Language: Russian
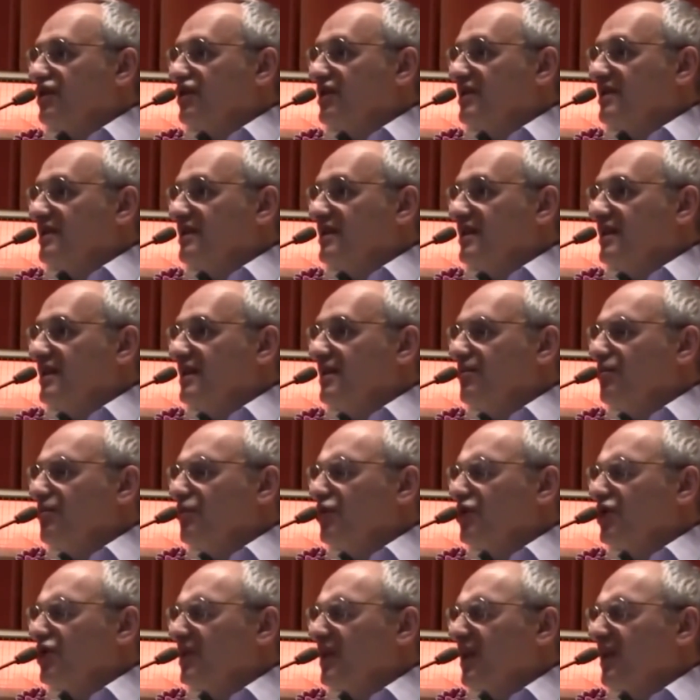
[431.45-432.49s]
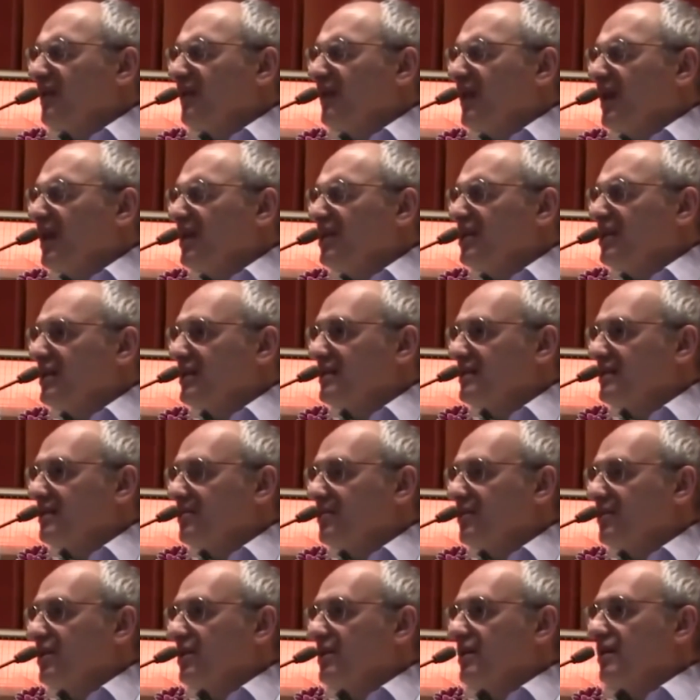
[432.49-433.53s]
жизни и не может отвлечься от
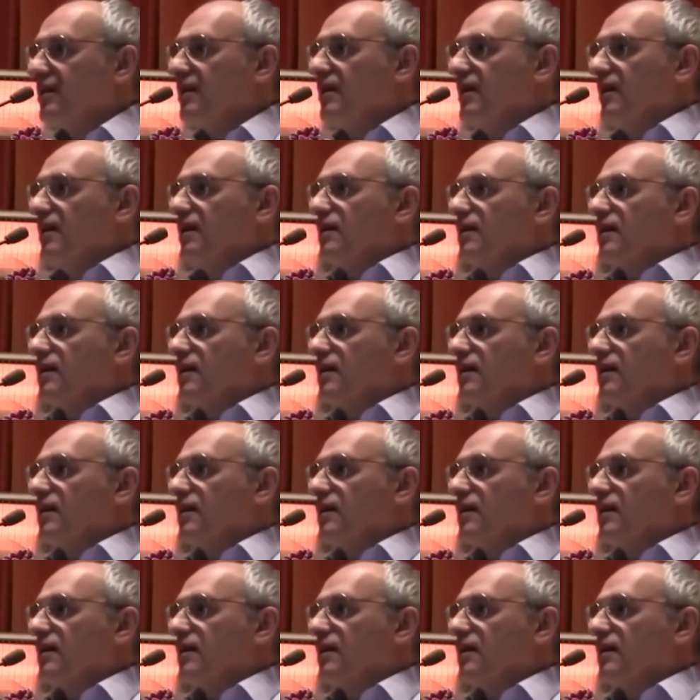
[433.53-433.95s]
событий,